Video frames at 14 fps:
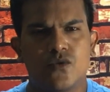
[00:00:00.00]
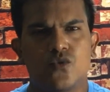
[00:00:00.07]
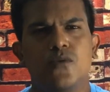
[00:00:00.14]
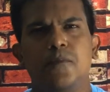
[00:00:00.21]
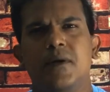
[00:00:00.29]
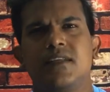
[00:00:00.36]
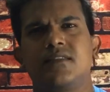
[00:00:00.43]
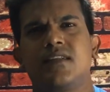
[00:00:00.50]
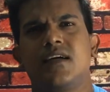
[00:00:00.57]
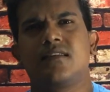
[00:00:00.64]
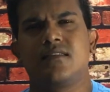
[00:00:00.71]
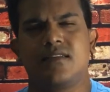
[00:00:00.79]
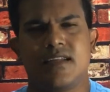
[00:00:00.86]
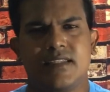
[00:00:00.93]
சூப்பர்
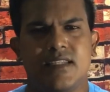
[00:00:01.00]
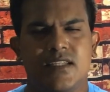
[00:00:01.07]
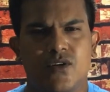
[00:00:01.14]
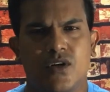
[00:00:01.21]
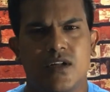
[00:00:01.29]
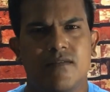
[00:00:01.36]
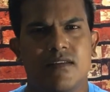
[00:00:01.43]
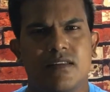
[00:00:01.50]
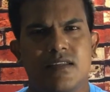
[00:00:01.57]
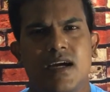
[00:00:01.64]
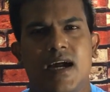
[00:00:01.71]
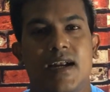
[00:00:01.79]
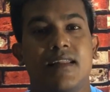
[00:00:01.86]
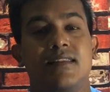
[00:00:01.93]
ஸ்டார் ரஜினியோட வந்து
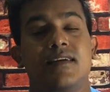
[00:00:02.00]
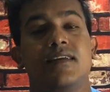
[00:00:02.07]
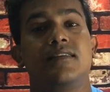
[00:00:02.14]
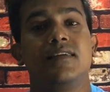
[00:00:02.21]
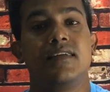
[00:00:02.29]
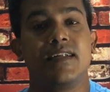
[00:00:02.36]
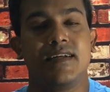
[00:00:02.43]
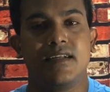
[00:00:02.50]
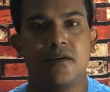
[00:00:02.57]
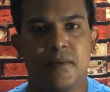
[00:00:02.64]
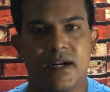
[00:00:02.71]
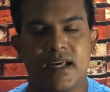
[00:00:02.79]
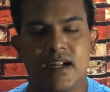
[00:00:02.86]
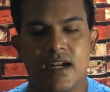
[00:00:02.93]
அடுத்தடுத்து ரெண்டு
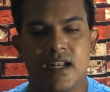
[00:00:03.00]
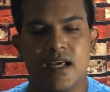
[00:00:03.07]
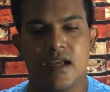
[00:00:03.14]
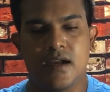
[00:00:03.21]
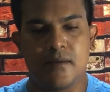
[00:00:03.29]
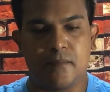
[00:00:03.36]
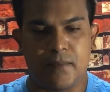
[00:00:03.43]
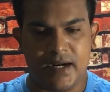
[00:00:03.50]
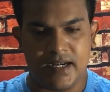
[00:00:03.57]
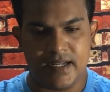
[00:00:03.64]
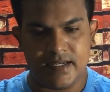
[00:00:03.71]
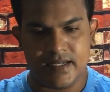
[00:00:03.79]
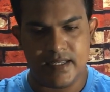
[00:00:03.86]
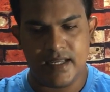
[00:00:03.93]
படங்களை
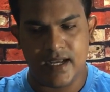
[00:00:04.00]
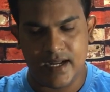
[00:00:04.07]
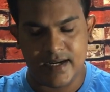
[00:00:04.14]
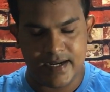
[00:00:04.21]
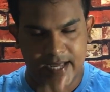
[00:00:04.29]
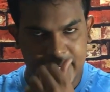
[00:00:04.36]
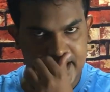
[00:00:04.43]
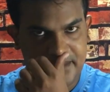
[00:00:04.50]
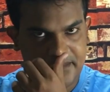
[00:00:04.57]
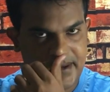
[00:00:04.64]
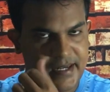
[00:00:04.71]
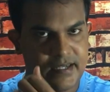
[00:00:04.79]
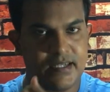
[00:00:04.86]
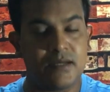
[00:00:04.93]
பண்ணிவிட்டு அண்ட் டைரக்ட்
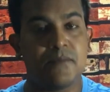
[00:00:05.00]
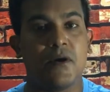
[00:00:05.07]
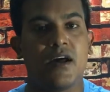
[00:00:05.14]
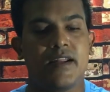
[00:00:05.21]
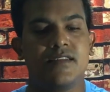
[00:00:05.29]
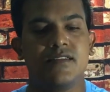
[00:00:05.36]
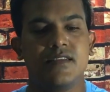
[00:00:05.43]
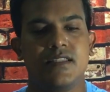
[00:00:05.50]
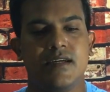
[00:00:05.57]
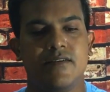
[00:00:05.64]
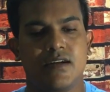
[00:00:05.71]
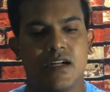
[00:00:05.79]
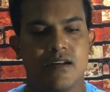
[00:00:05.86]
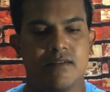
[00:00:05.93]
பண்ணிவிட்டு பா ரஞ்சித்
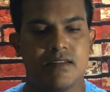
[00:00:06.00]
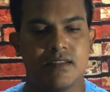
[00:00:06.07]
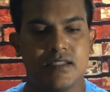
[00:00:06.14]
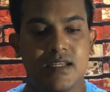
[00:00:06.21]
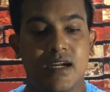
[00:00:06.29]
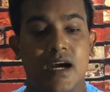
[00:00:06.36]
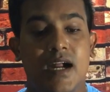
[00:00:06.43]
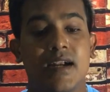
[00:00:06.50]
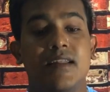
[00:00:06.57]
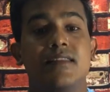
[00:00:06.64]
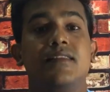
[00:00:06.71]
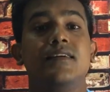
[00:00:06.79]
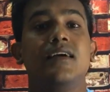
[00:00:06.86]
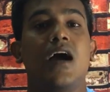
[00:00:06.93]
அவர்கள் வந்து
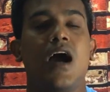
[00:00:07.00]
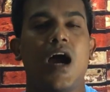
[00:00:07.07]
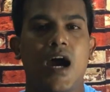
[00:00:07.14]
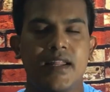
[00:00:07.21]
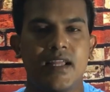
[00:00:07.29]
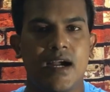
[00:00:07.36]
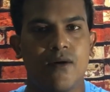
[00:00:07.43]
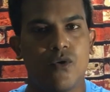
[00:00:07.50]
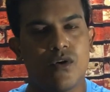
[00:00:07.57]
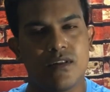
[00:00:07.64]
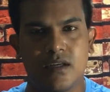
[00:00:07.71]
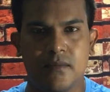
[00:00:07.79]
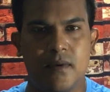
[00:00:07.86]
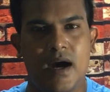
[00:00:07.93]
அடுத்து ஆர்யாவோட
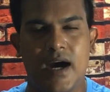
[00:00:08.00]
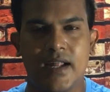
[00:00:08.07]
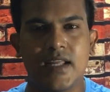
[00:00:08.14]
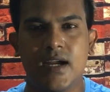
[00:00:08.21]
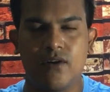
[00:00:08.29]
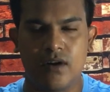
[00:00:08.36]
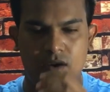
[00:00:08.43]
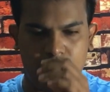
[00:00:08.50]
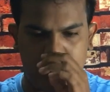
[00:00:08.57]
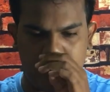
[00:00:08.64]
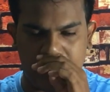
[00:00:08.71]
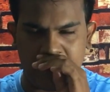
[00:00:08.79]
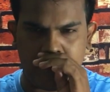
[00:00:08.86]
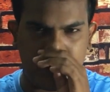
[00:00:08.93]
இந்த ஆர்யாவோட ஒரு
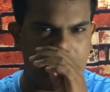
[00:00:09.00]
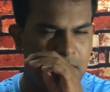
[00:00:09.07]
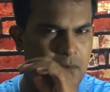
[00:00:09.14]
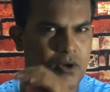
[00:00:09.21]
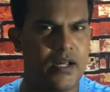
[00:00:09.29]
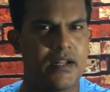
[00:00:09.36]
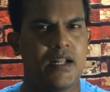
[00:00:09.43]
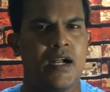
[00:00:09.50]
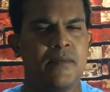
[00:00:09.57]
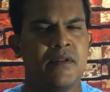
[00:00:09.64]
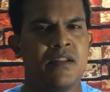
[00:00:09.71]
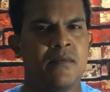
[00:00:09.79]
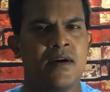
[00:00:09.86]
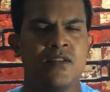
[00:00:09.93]
படம் பண்ண போகிறாரு
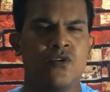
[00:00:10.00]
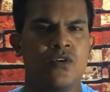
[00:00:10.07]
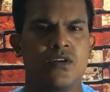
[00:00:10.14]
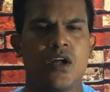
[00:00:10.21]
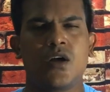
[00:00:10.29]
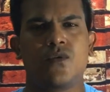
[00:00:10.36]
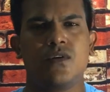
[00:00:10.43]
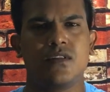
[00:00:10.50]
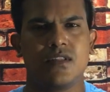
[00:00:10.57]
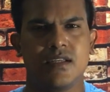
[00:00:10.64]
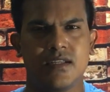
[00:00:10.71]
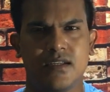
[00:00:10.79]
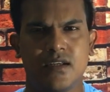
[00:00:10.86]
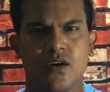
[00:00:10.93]
அப்படின்ற மாதிரி ஒரு டாக்
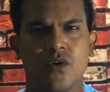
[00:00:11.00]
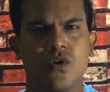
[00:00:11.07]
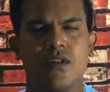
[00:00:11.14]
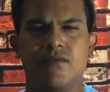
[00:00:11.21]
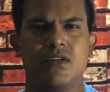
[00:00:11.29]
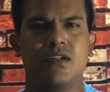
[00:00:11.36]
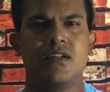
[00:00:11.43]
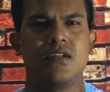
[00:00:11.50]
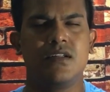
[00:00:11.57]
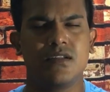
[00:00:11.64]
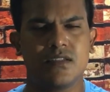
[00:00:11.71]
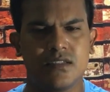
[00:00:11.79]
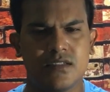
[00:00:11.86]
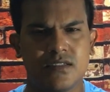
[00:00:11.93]
வந்து ஹோலி
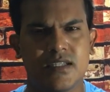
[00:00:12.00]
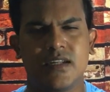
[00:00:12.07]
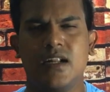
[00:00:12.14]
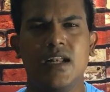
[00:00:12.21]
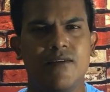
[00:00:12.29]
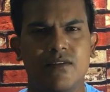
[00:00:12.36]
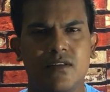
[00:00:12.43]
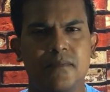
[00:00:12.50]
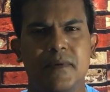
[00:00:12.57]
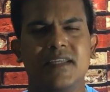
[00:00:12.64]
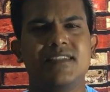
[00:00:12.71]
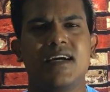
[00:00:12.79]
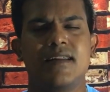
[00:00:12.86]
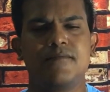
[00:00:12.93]
சர்க்கிளில் வந்து
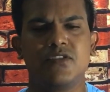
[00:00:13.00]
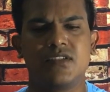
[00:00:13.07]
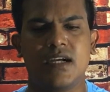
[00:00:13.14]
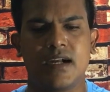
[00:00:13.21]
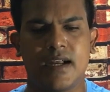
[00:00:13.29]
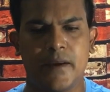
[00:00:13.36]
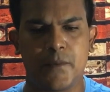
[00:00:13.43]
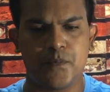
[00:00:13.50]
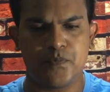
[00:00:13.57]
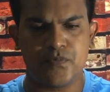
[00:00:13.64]
பேச ஆரம்பித்தாங்க